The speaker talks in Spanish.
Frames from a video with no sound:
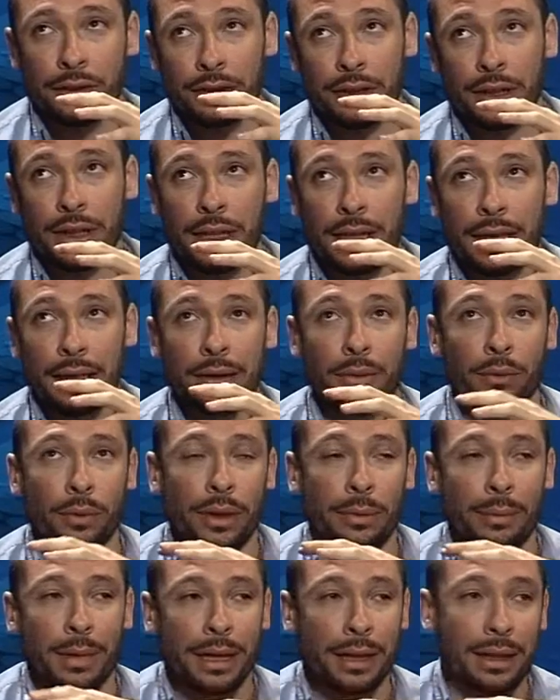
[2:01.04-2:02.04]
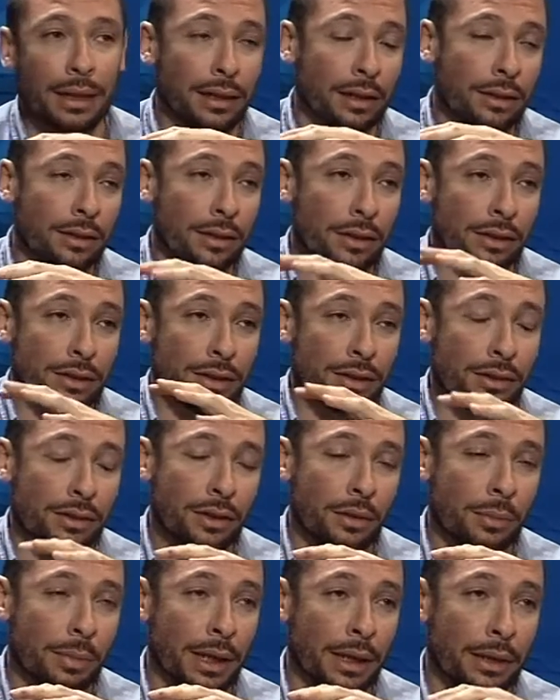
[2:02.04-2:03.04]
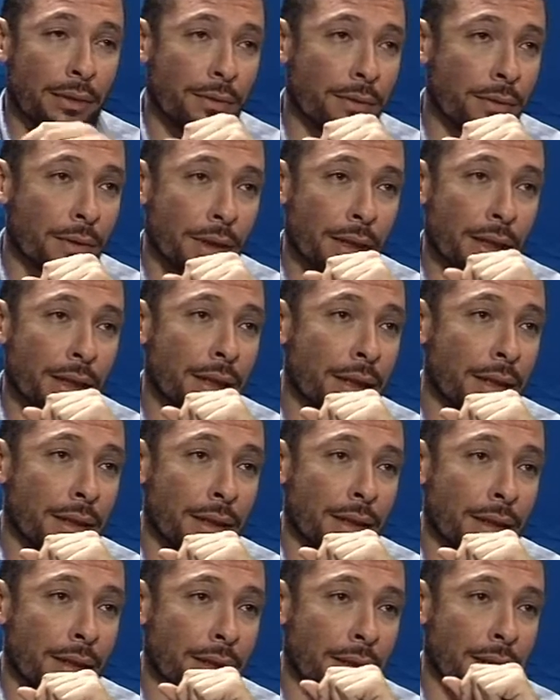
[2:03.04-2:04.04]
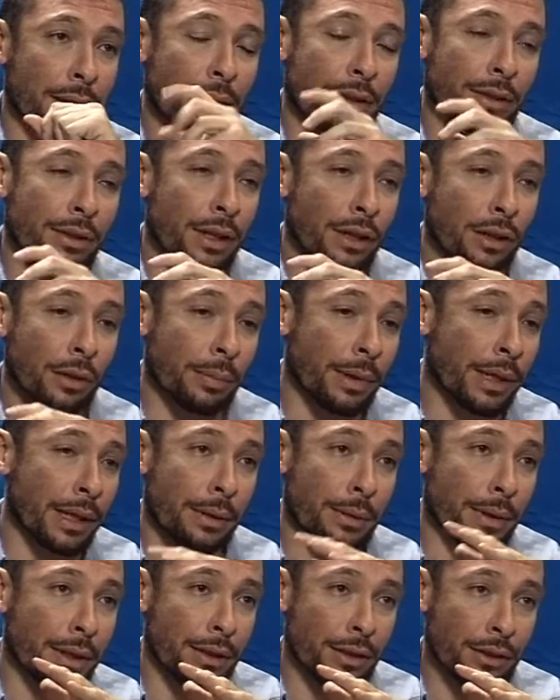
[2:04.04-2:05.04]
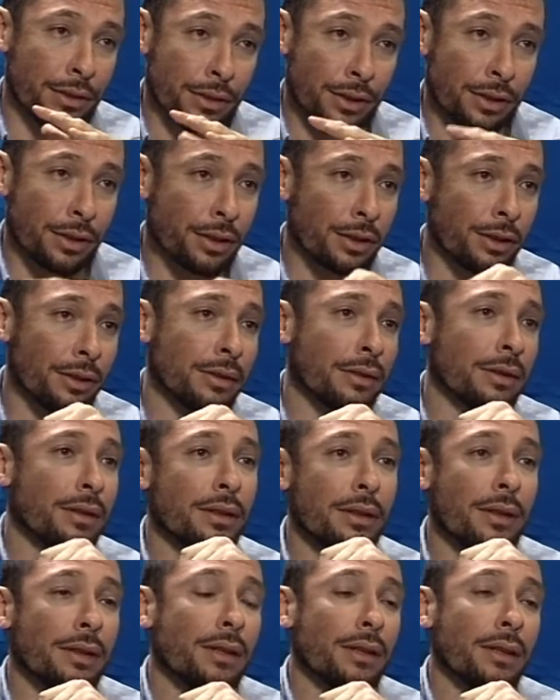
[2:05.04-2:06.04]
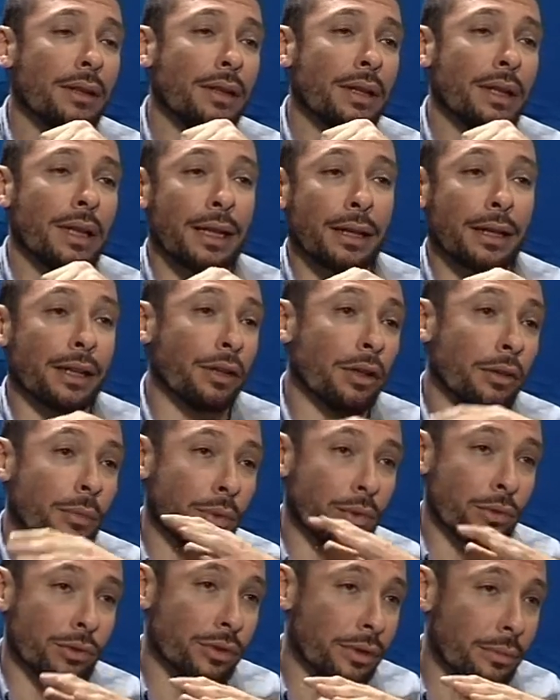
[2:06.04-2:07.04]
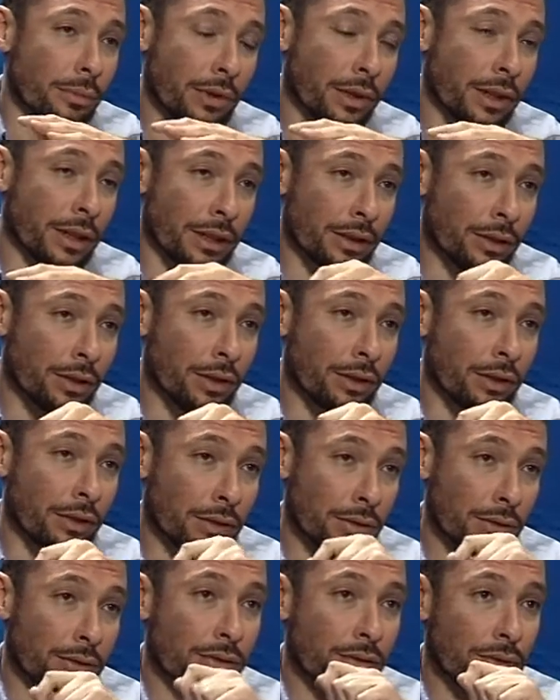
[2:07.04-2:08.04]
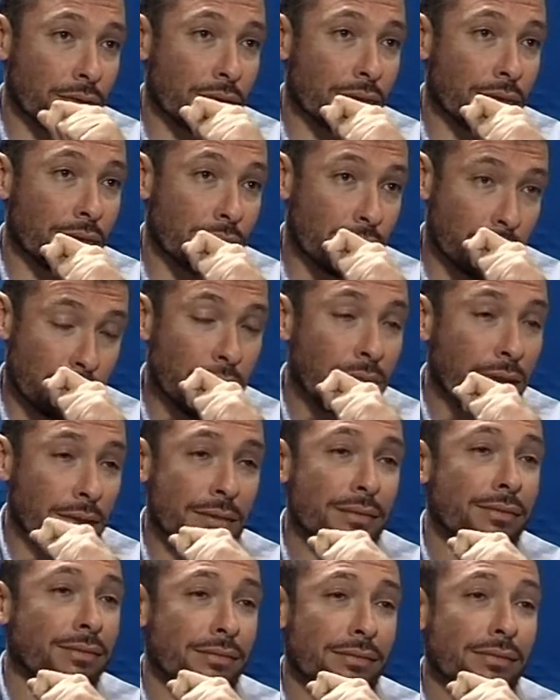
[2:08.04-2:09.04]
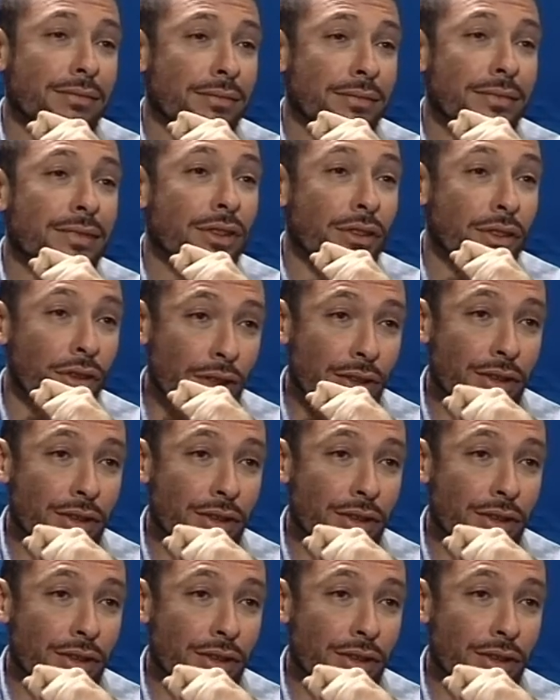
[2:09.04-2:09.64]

sea una marca reconocida en todo el país fue eh, el evento de la Copa Davis que no se dio, que lo puso en boca de todos. Qué paradójico, ¿no? Un evento que no se hizo. No